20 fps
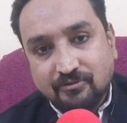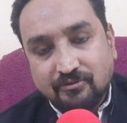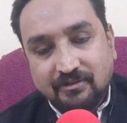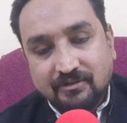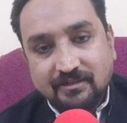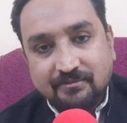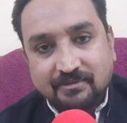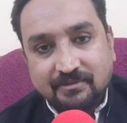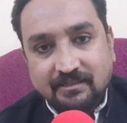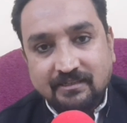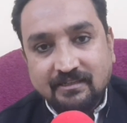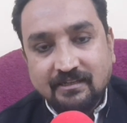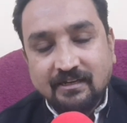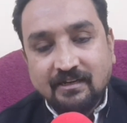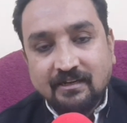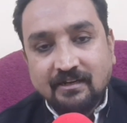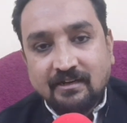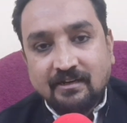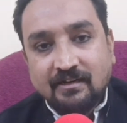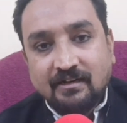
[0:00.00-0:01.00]
लोगों ने भी
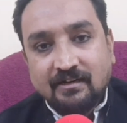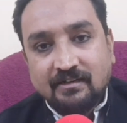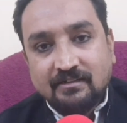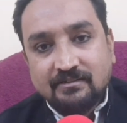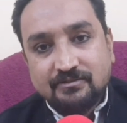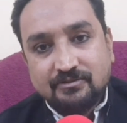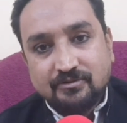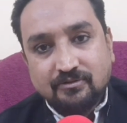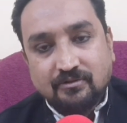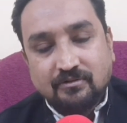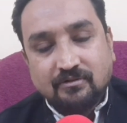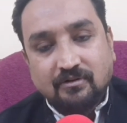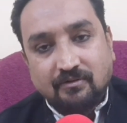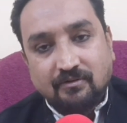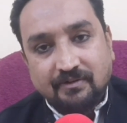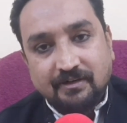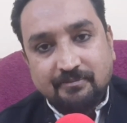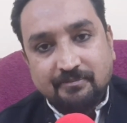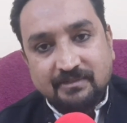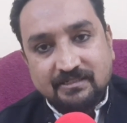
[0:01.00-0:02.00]
जो
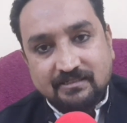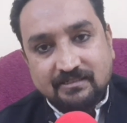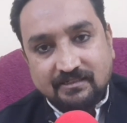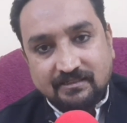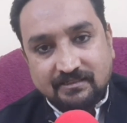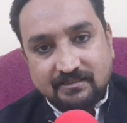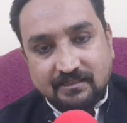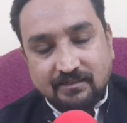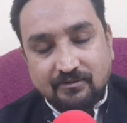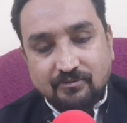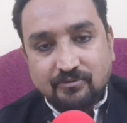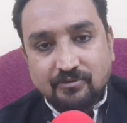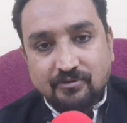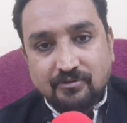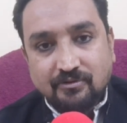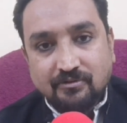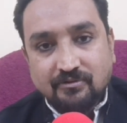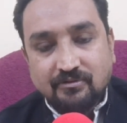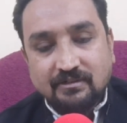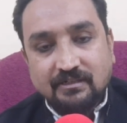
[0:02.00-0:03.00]
कोविड पेशेंट थे उन
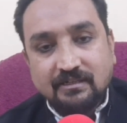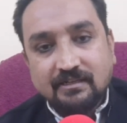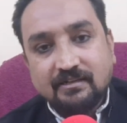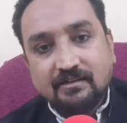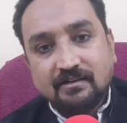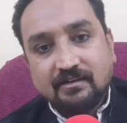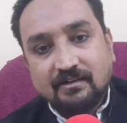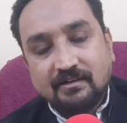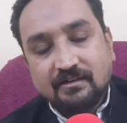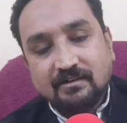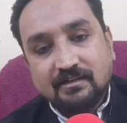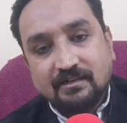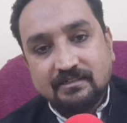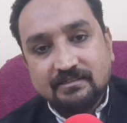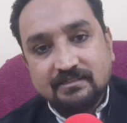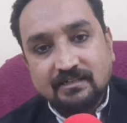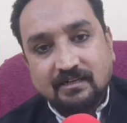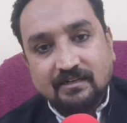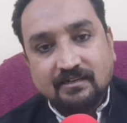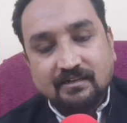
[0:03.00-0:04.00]
लोगों की घर
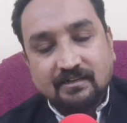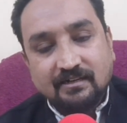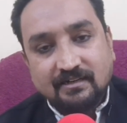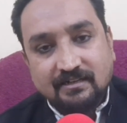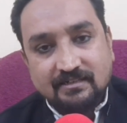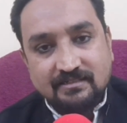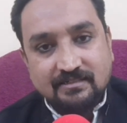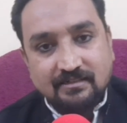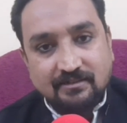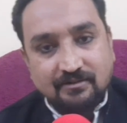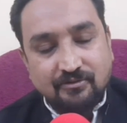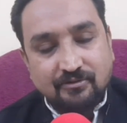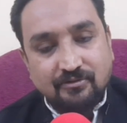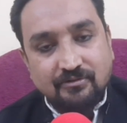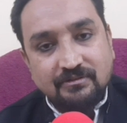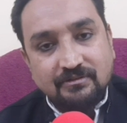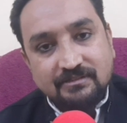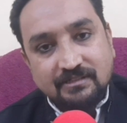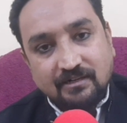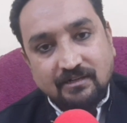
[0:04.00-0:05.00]
घर जाकर राशन
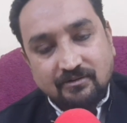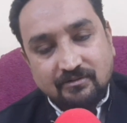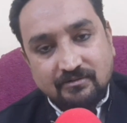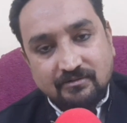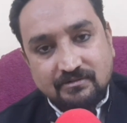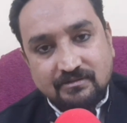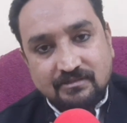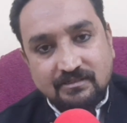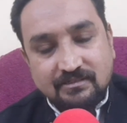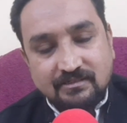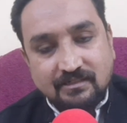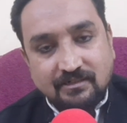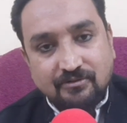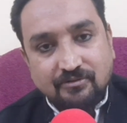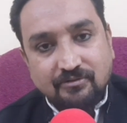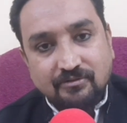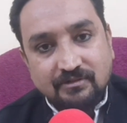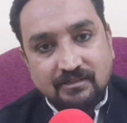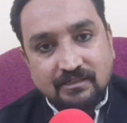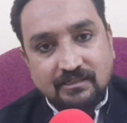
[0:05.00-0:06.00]
हो या ऑक्सीजन
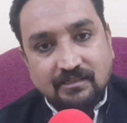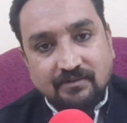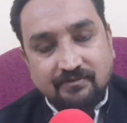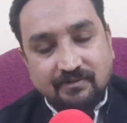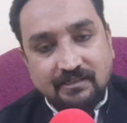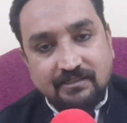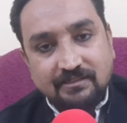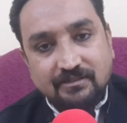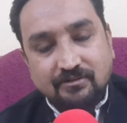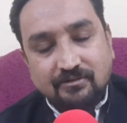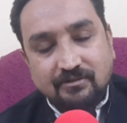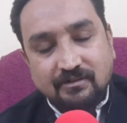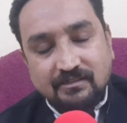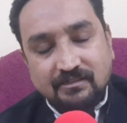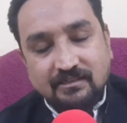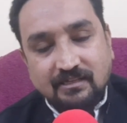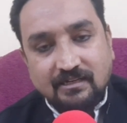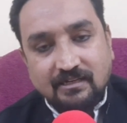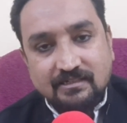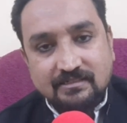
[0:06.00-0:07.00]
हो या दवाइयाँ हो
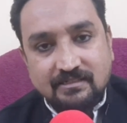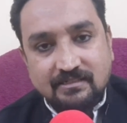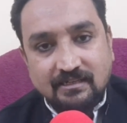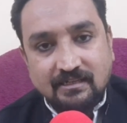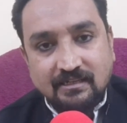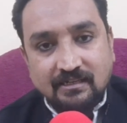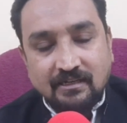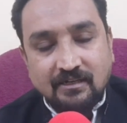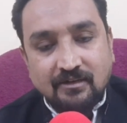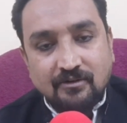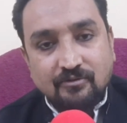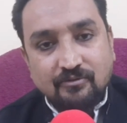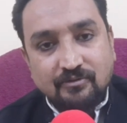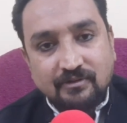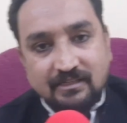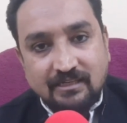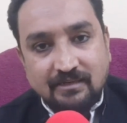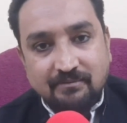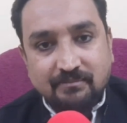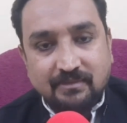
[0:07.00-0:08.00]
हर तरह से
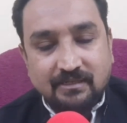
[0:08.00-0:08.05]
उनकी